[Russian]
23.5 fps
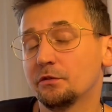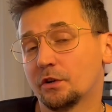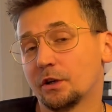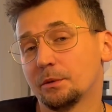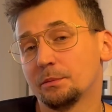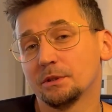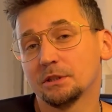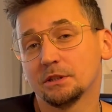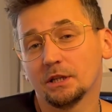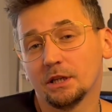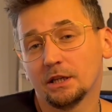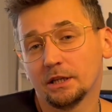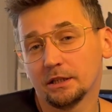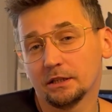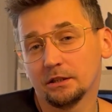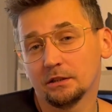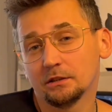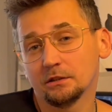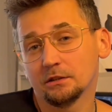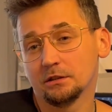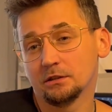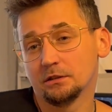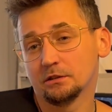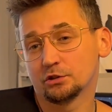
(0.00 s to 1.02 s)
в
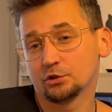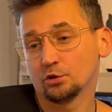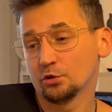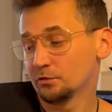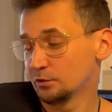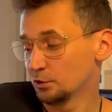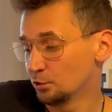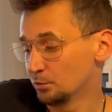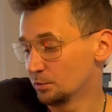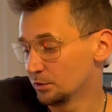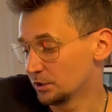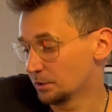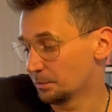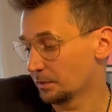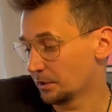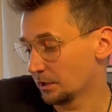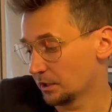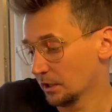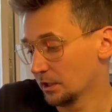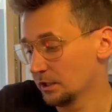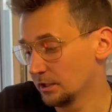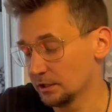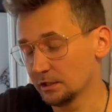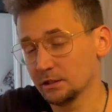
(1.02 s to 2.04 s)
комментарии, что вы думаете про
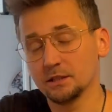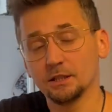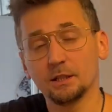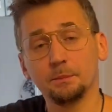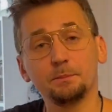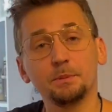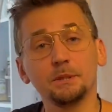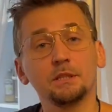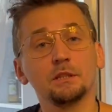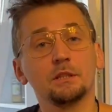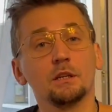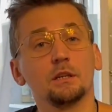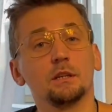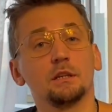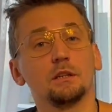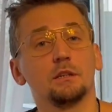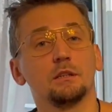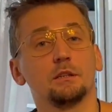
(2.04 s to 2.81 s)
этот напиток.